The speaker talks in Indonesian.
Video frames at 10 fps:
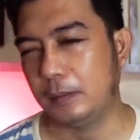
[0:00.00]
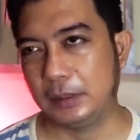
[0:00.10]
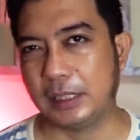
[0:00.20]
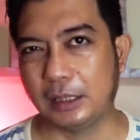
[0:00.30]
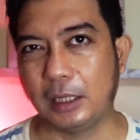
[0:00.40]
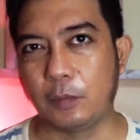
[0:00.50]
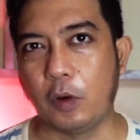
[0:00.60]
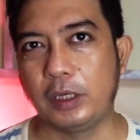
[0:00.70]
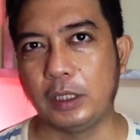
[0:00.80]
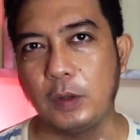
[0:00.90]
Starting
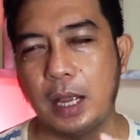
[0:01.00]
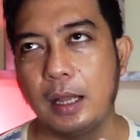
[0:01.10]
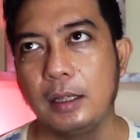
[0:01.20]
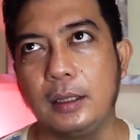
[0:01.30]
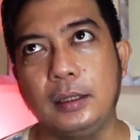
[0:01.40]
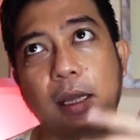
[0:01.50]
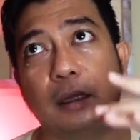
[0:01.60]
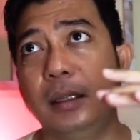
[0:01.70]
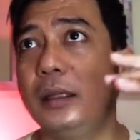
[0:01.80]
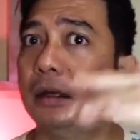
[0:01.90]
pointnya juga yang
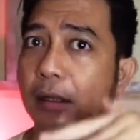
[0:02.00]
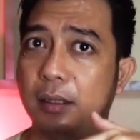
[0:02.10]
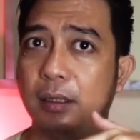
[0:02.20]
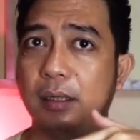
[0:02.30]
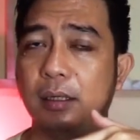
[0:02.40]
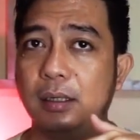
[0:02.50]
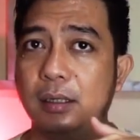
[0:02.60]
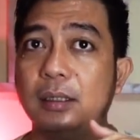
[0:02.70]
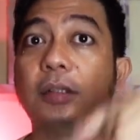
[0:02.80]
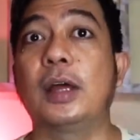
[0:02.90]

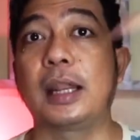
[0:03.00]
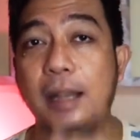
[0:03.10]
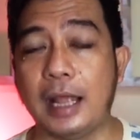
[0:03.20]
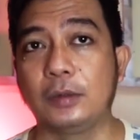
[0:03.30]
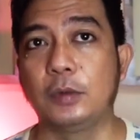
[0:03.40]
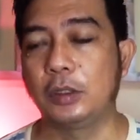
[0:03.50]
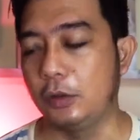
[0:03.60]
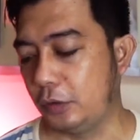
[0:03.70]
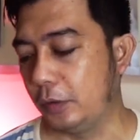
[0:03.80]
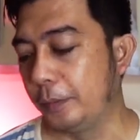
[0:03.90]
eh, itu kan rendah tuh buat
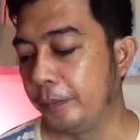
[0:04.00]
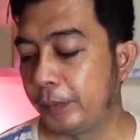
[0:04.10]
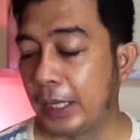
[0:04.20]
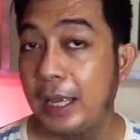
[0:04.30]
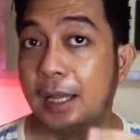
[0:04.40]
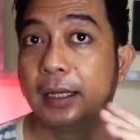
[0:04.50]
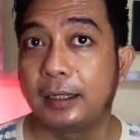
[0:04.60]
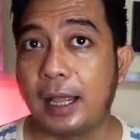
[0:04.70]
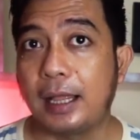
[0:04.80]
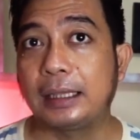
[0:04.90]
Tonyo
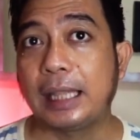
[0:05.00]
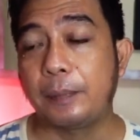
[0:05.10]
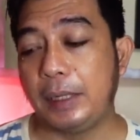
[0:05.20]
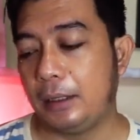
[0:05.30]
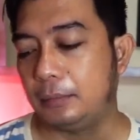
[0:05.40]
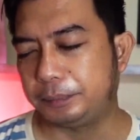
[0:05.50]
nah tapi